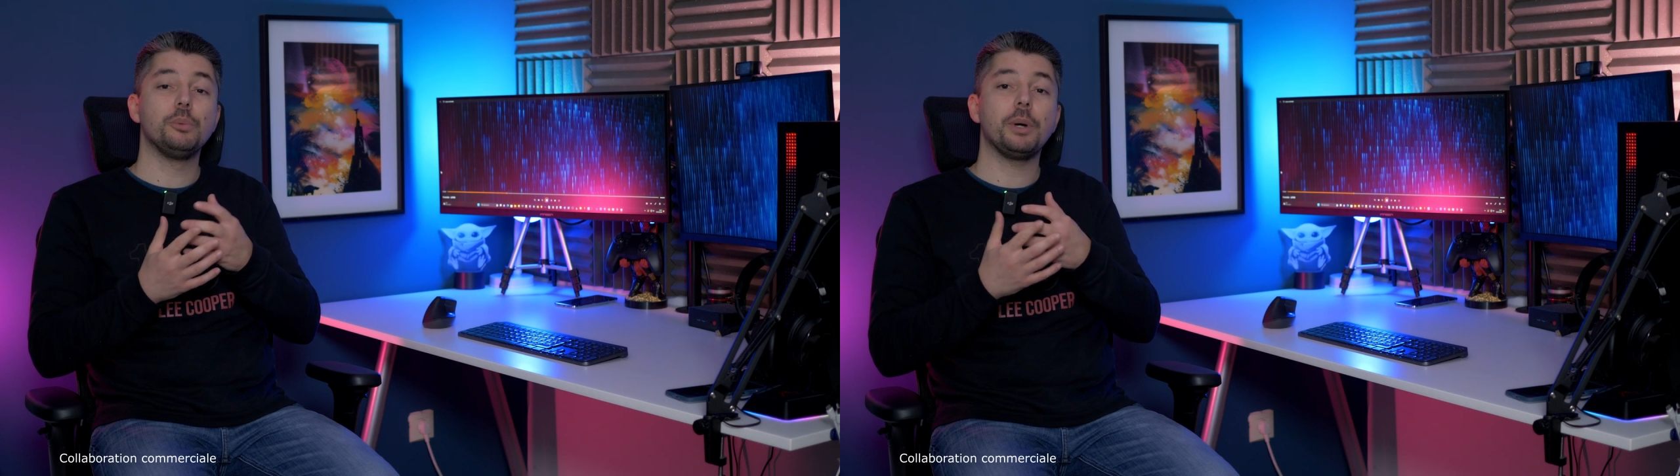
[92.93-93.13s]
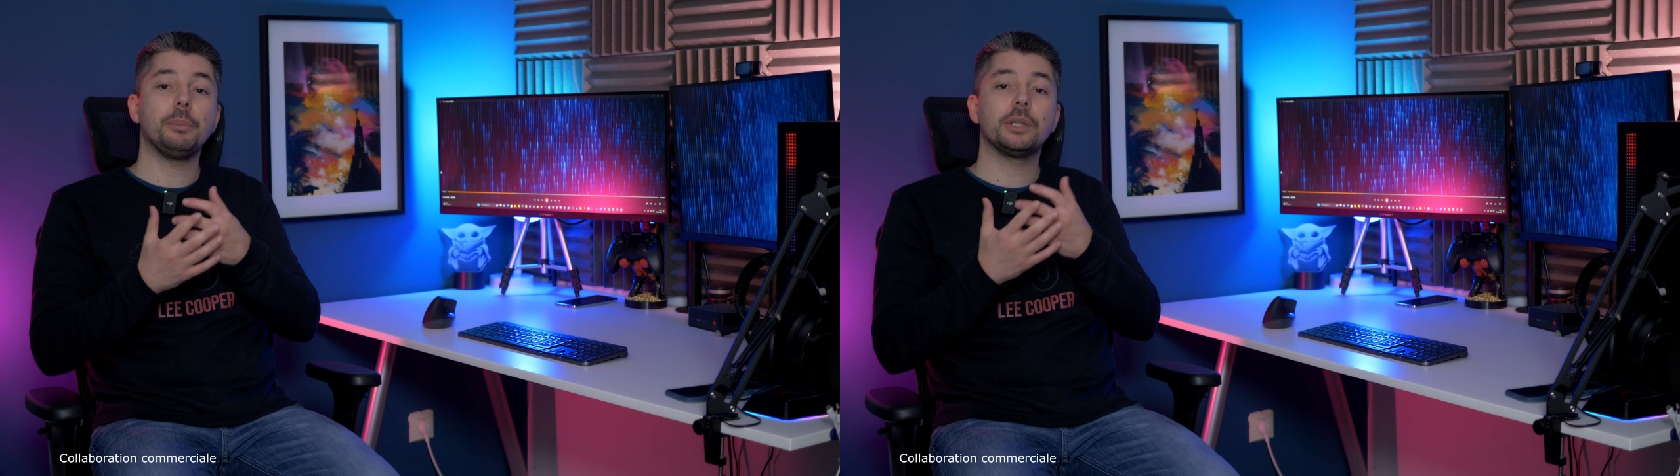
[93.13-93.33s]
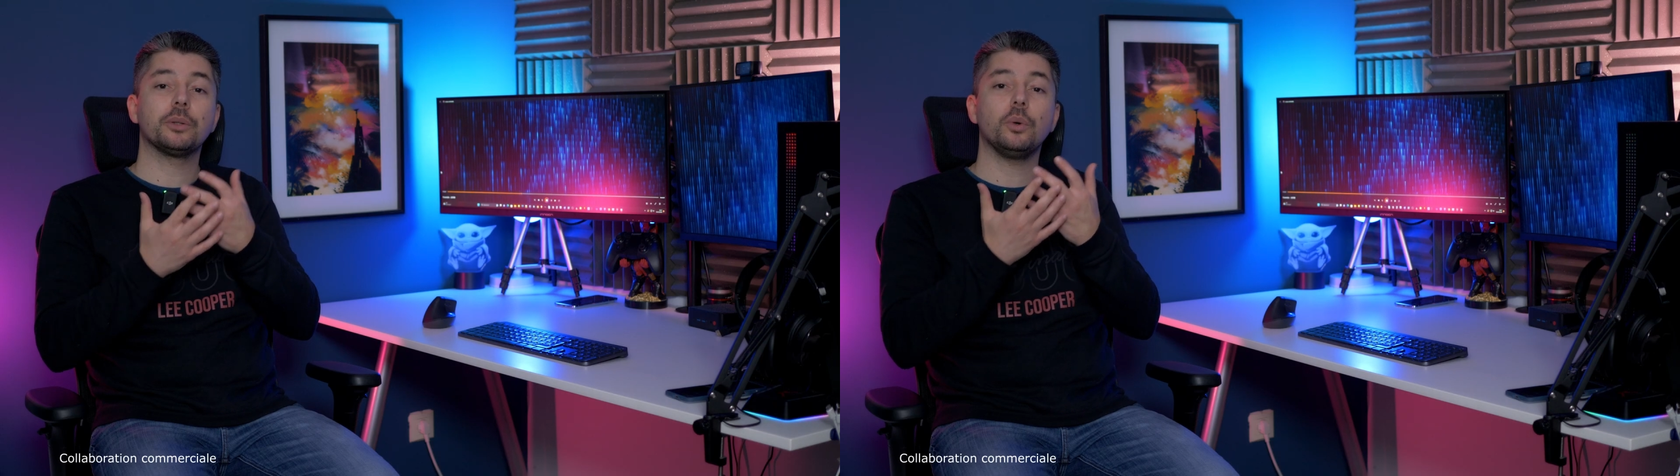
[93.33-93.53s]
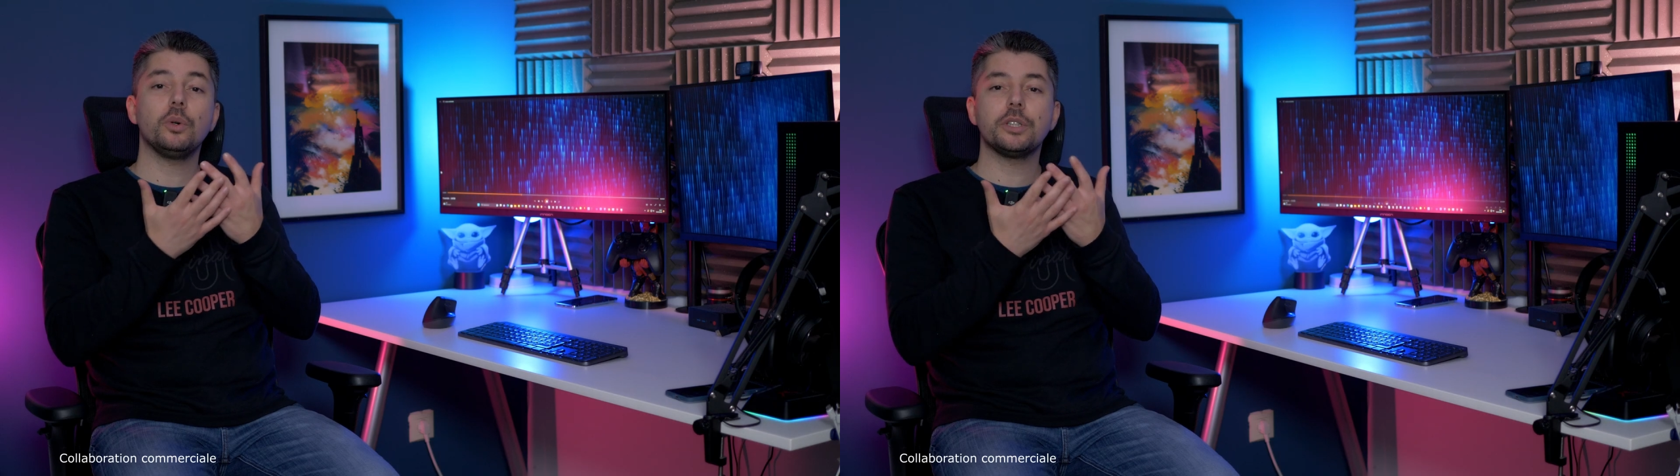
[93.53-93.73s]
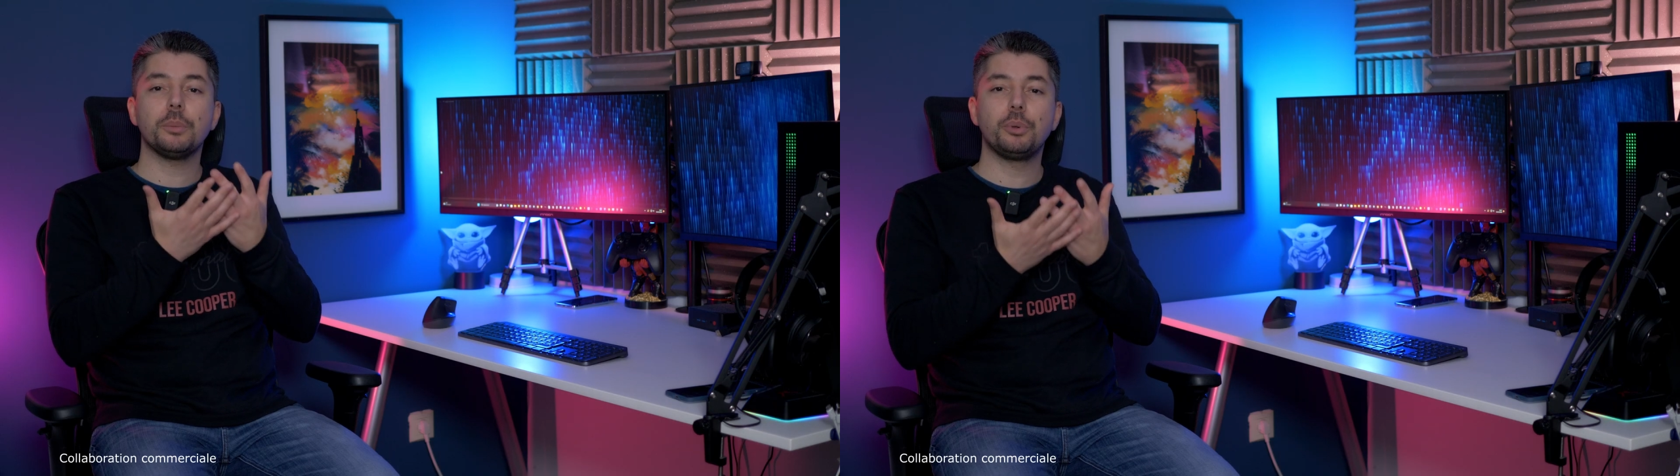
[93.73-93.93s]
permettre
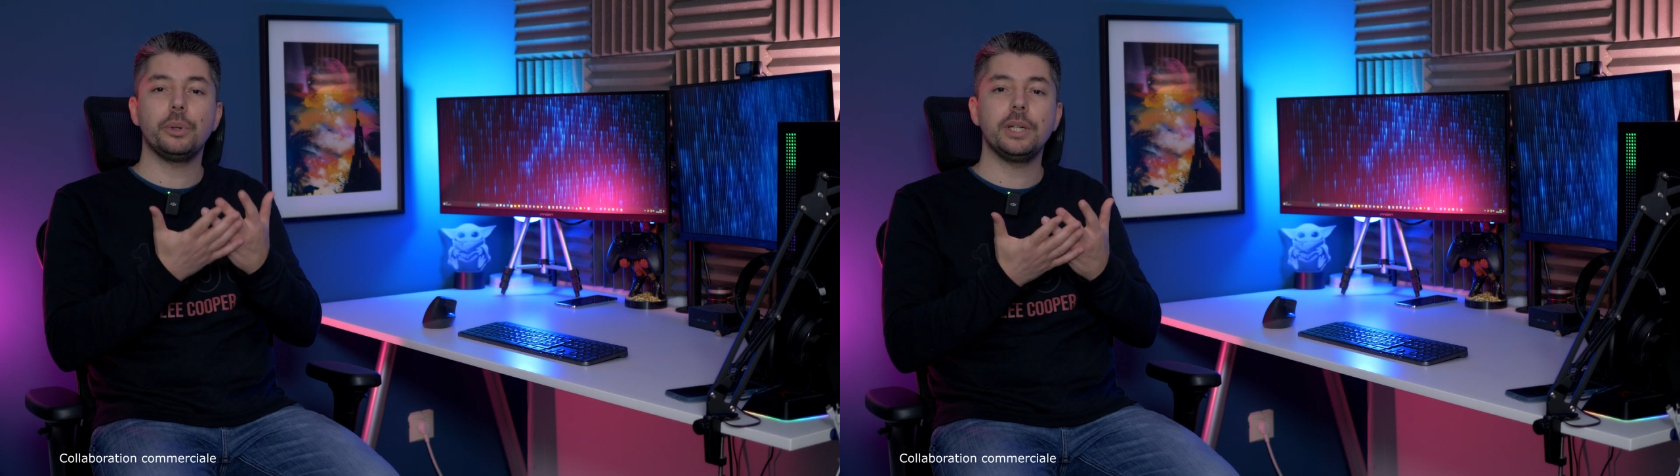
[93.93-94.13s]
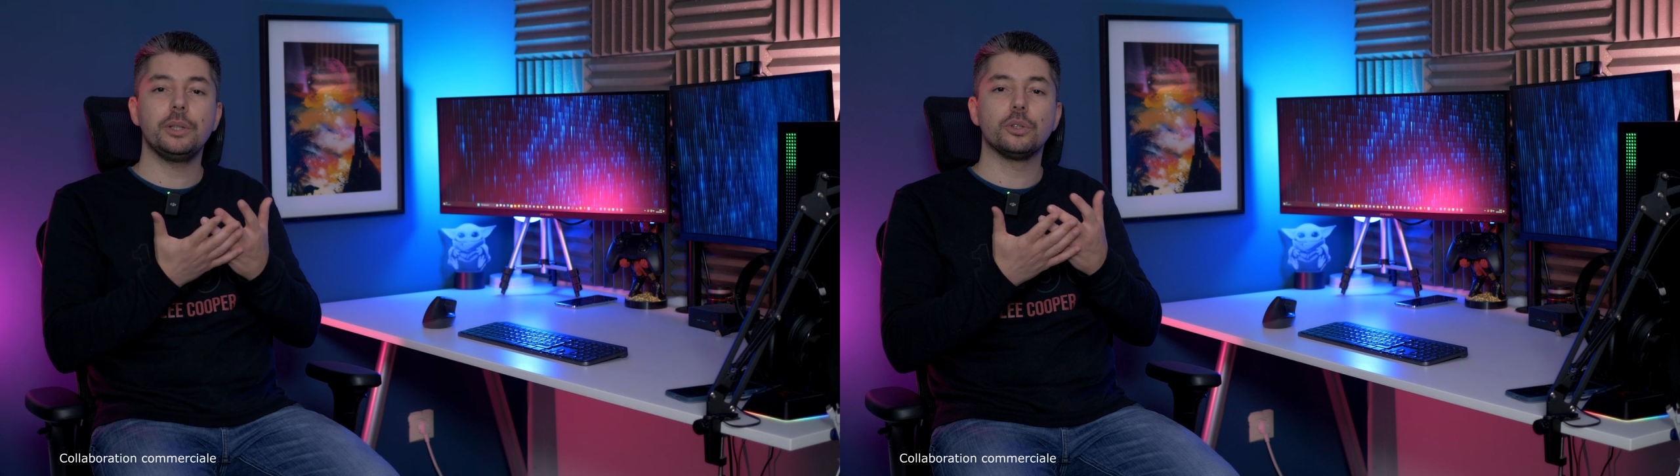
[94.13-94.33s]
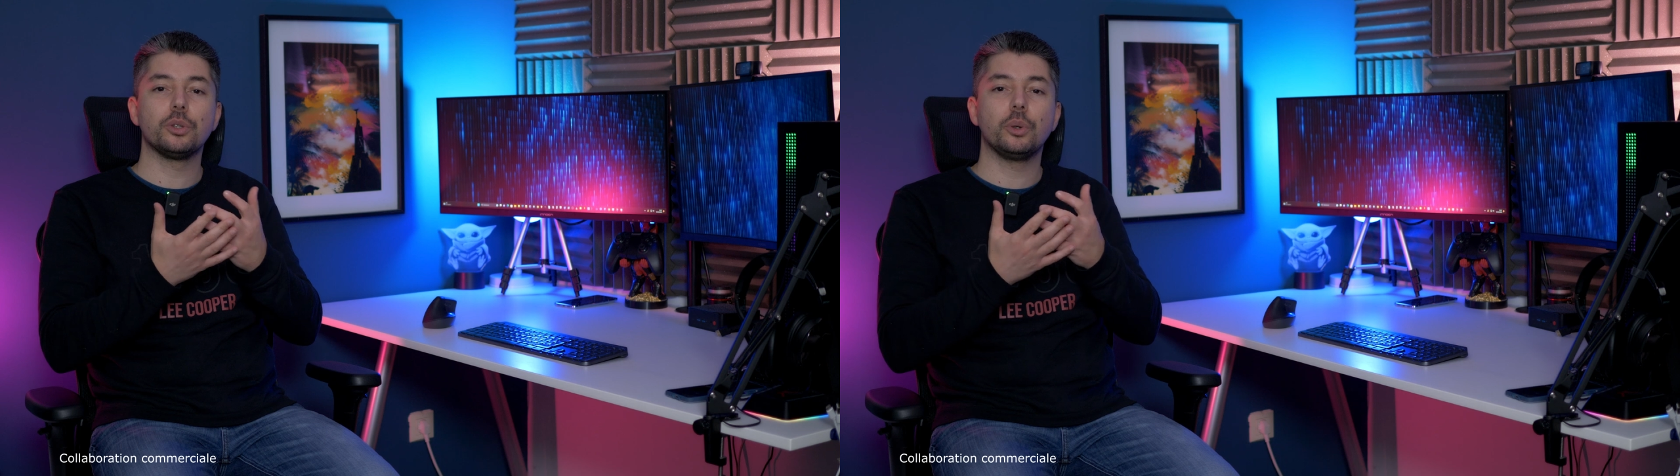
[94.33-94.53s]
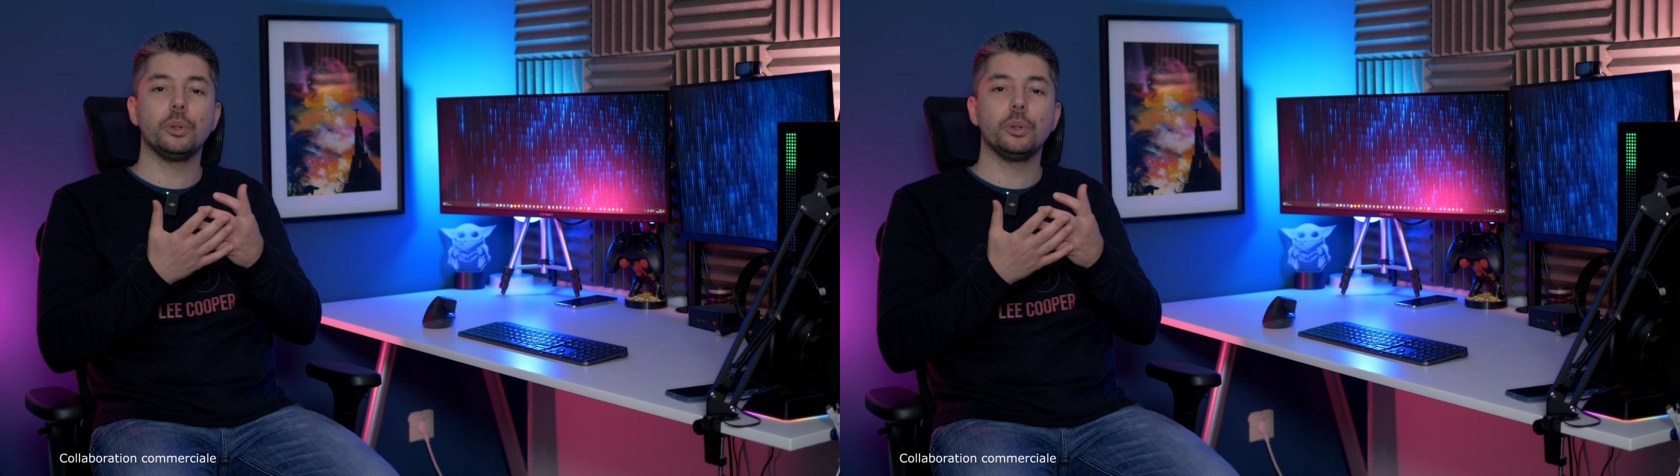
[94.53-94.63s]
aux employés de se